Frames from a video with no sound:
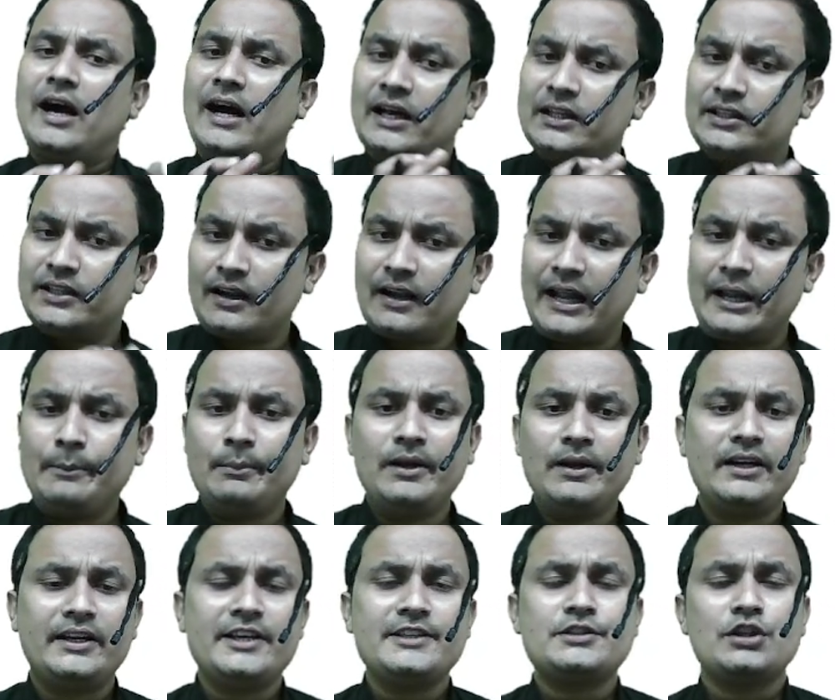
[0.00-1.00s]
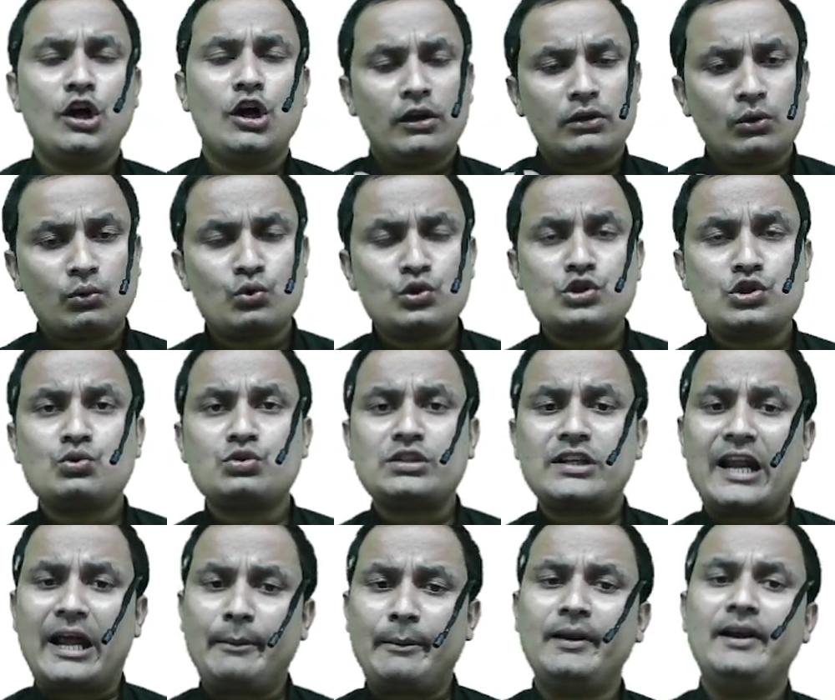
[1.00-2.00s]
अदर लाइबिलिटीज तो कुछ कुछ
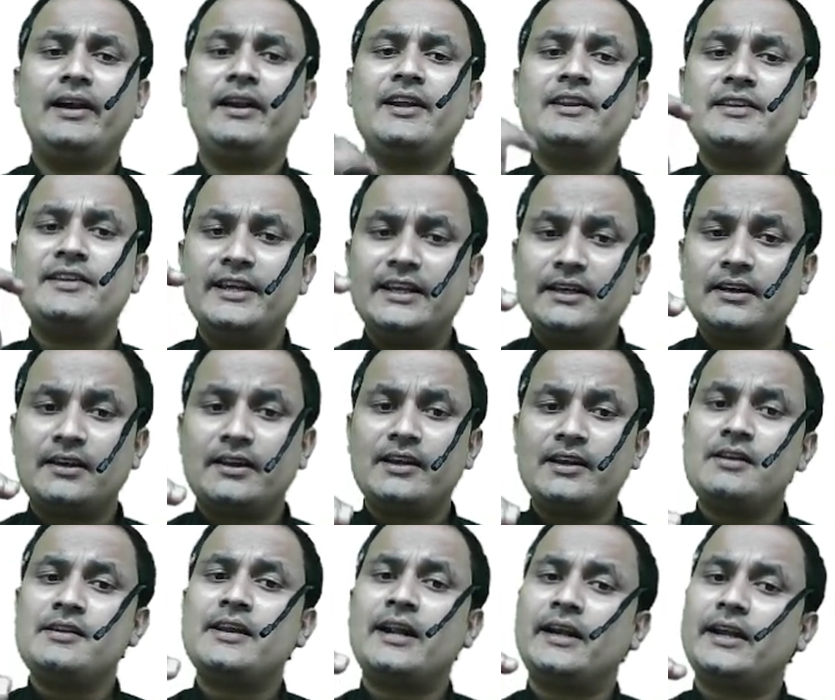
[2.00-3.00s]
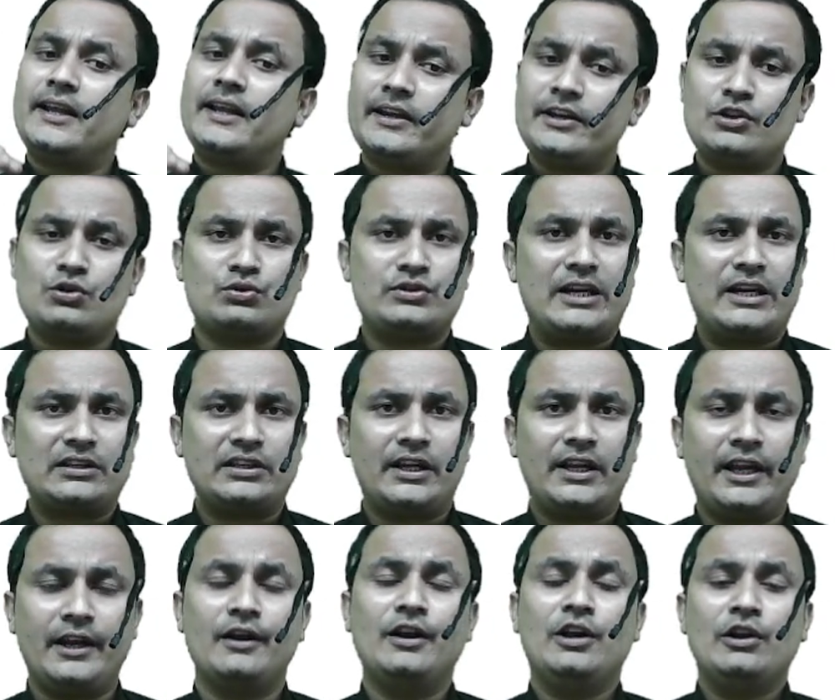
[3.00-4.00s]
लाइबिलिटीज इंक्रीज या डिक्रीज हो जाते
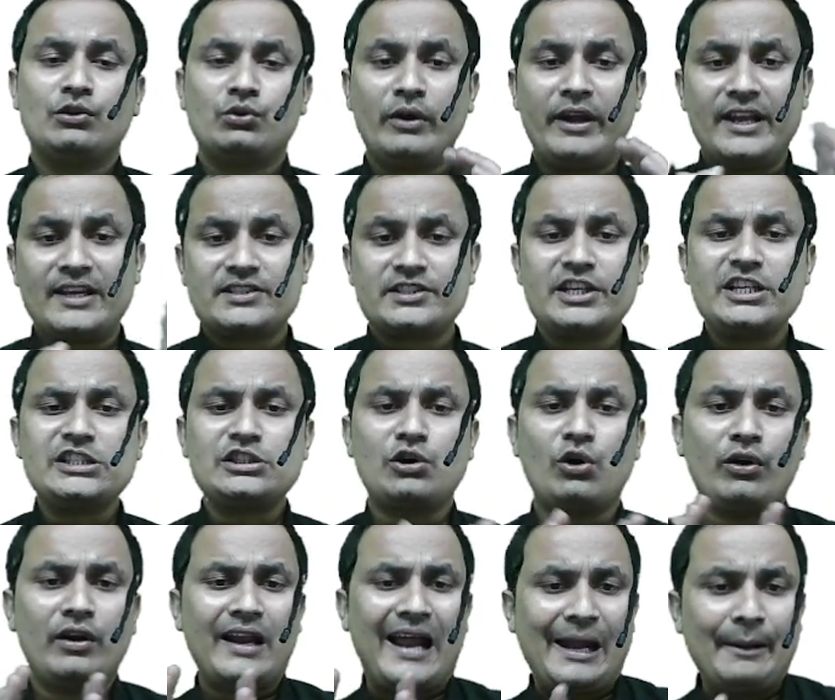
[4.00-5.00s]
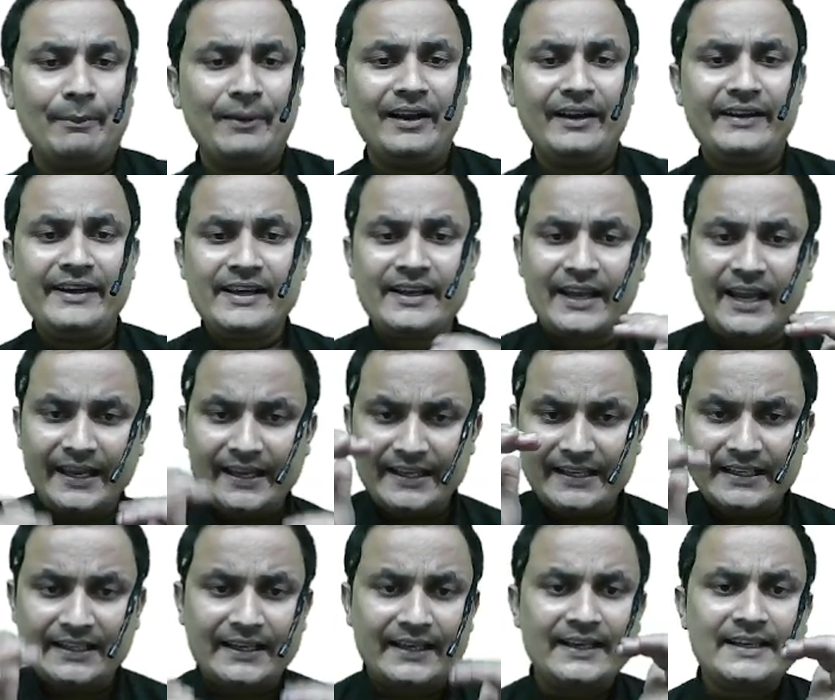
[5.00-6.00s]
हैं तो एसेस्ट और लाइबिलिटी के
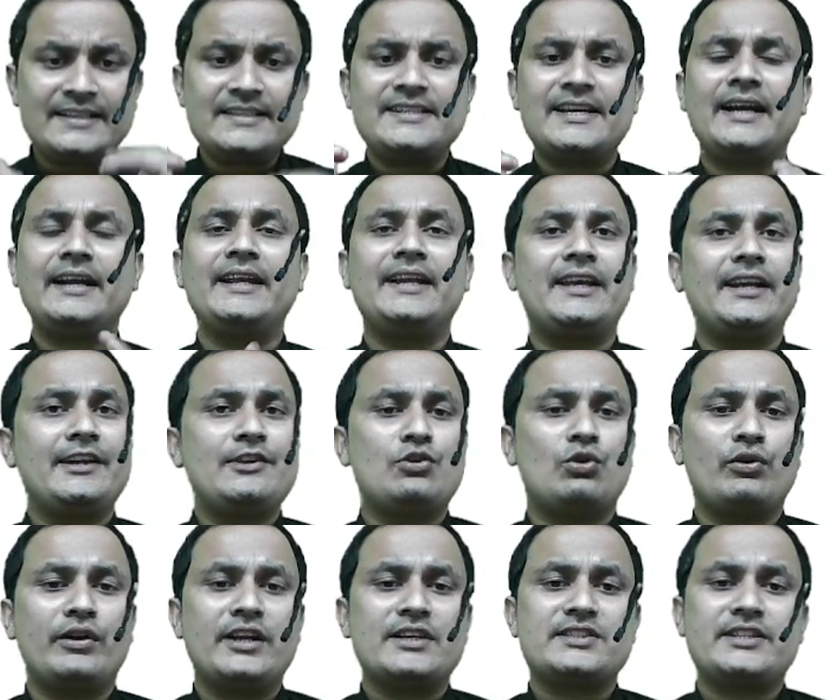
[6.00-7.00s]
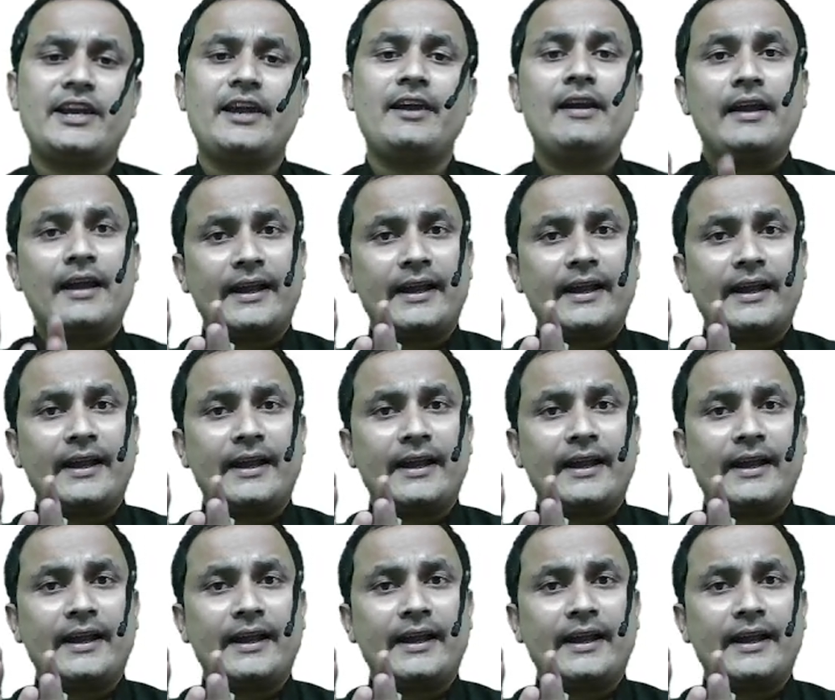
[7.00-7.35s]
इंक्रीज या डिक्रीज होने से